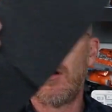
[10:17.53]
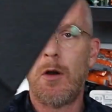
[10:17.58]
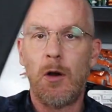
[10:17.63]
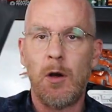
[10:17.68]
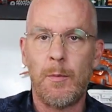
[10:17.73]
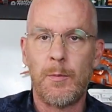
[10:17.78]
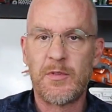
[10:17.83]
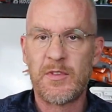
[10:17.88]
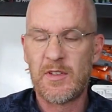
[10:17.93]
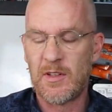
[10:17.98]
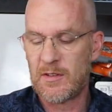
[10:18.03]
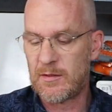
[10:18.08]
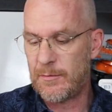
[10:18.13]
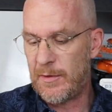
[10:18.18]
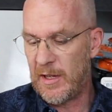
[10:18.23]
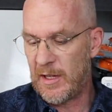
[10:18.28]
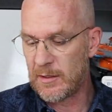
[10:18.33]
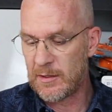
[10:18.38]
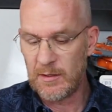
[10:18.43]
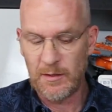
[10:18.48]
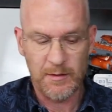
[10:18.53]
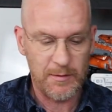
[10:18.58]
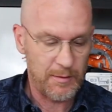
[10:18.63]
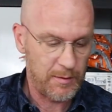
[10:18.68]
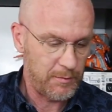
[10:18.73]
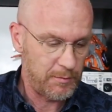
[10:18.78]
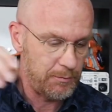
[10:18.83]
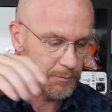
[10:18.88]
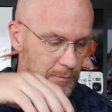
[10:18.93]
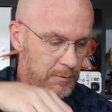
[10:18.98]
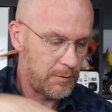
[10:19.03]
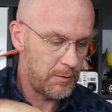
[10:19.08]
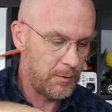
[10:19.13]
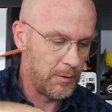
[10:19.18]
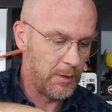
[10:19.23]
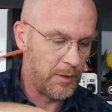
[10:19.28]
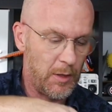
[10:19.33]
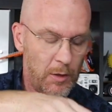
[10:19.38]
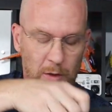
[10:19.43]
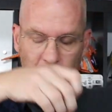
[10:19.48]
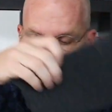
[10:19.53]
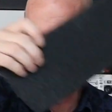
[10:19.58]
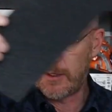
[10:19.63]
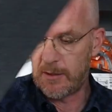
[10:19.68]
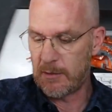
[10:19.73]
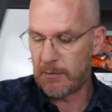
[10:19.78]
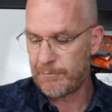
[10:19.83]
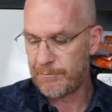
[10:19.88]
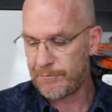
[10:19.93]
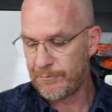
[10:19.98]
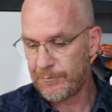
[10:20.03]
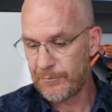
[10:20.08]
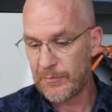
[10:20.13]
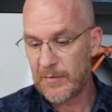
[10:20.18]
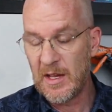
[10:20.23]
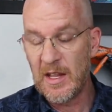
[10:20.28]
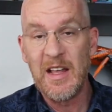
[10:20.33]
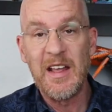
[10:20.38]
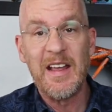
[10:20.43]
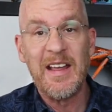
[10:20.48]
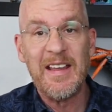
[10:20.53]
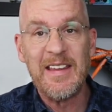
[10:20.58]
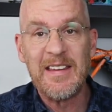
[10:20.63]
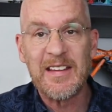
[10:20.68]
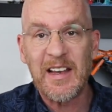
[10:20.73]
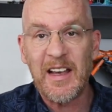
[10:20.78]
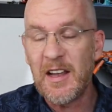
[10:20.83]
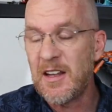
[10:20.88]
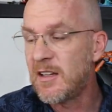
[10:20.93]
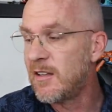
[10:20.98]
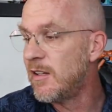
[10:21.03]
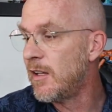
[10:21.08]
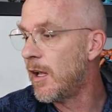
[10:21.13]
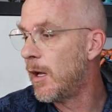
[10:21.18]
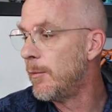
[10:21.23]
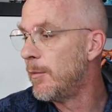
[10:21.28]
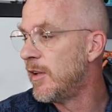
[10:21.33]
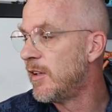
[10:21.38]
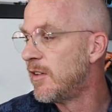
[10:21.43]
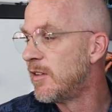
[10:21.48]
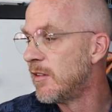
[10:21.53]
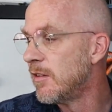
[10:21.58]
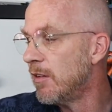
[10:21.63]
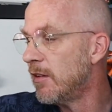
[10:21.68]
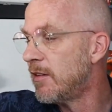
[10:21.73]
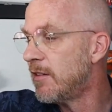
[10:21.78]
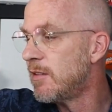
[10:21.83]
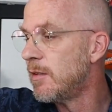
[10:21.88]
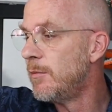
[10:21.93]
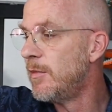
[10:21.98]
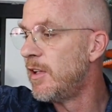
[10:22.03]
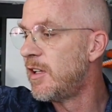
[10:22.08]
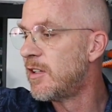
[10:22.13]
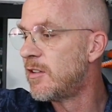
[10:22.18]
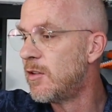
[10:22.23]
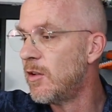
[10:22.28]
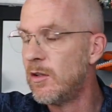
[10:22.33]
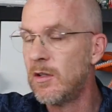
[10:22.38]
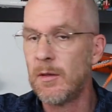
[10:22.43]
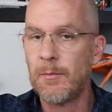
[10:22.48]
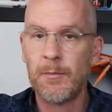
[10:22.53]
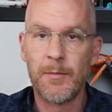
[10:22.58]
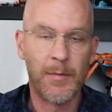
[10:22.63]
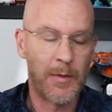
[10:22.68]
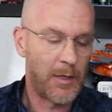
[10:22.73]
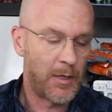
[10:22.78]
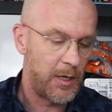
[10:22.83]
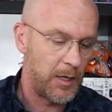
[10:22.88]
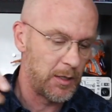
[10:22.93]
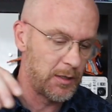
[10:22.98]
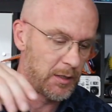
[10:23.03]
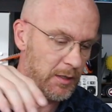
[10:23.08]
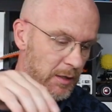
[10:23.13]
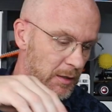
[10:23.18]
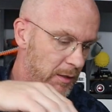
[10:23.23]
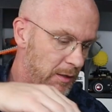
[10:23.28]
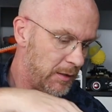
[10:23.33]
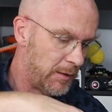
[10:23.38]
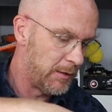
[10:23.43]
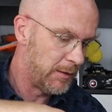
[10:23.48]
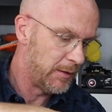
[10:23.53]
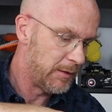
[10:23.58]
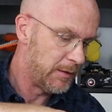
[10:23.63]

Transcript: ob es das wert ist oder auch nicht. Ich rechne ja mit ziemlich dünnem Acryl,